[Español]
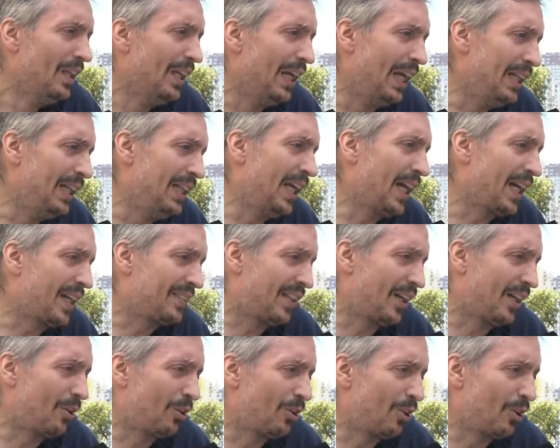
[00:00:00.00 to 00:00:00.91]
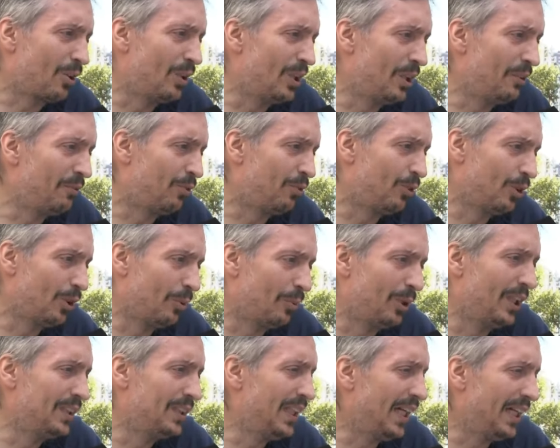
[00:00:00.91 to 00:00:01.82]
El día que se acordó con el Fondo
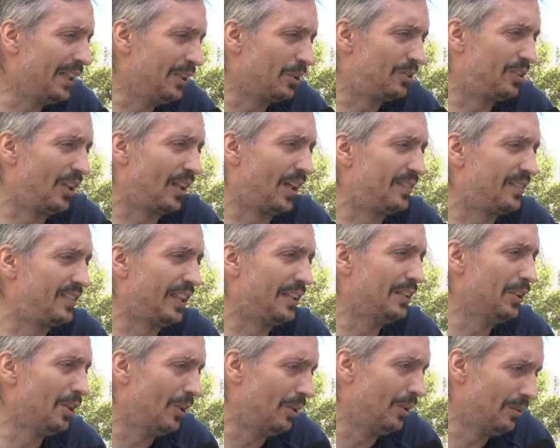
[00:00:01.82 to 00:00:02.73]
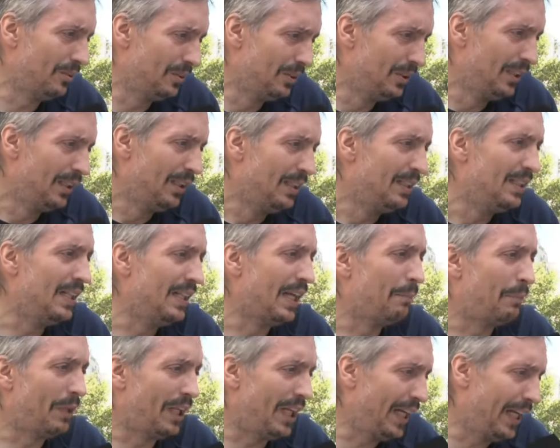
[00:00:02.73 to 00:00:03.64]
Monetario, se resignó la
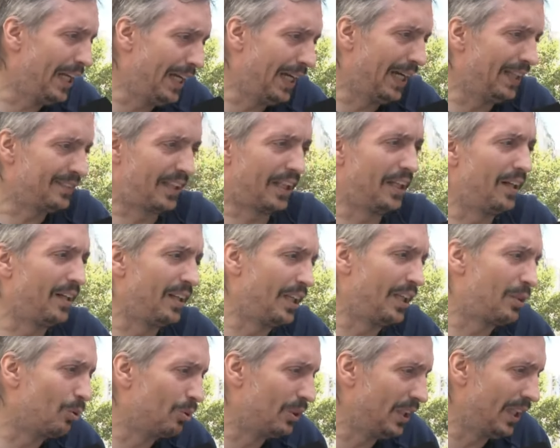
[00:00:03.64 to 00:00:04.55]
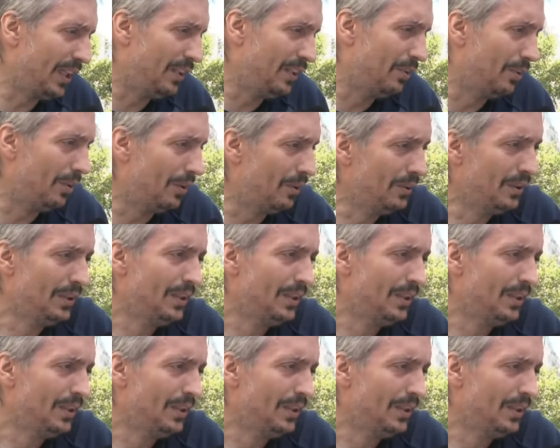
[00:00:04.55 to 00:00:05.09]
pelea, seguir discutiendo.